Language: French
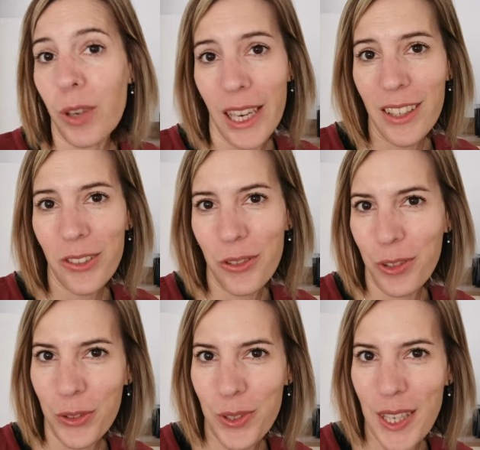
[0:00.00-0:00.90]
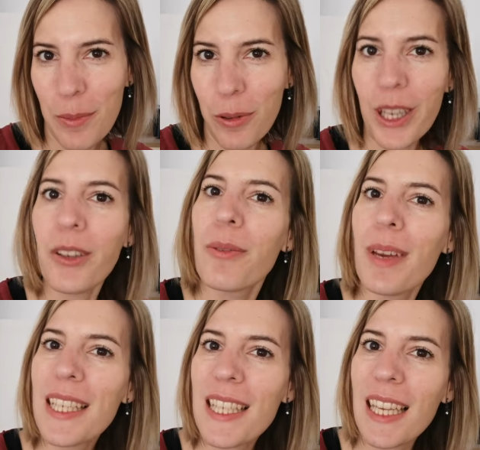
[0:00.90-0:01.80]
Voilà, donc on fait tout ça pour être
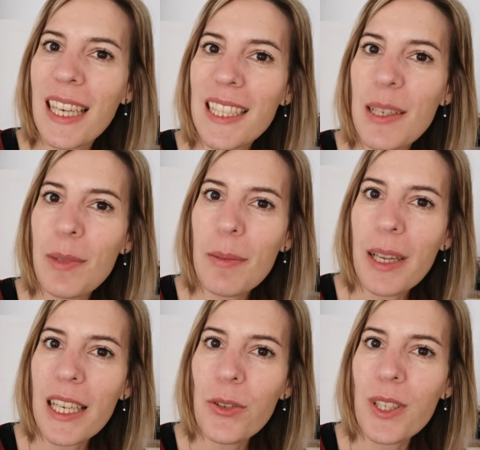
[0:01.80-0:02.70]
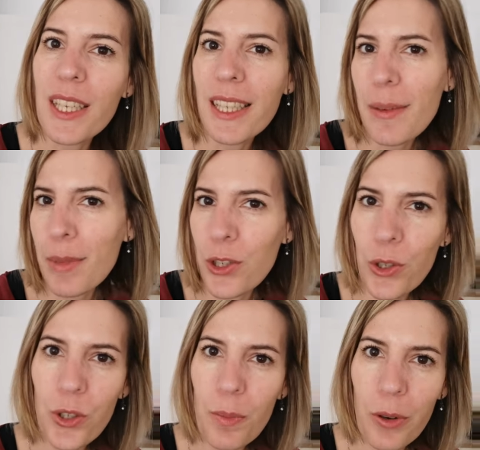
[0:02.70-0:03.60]
mince et être accepté par la société, mais
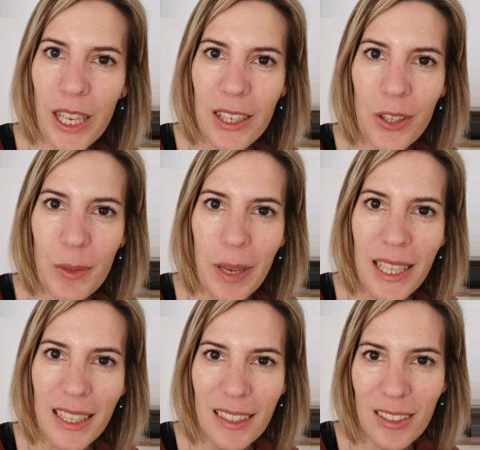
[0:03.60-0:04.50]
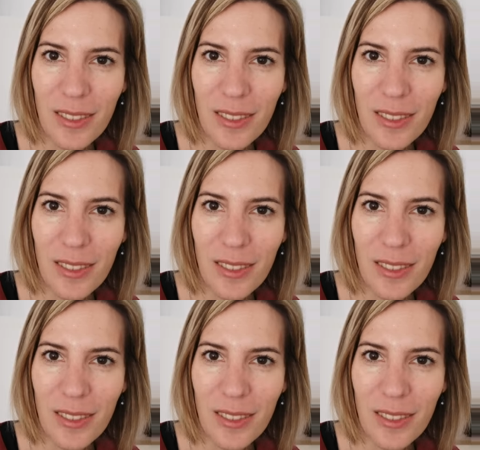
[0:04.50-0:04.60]
juste pour quelques semaines.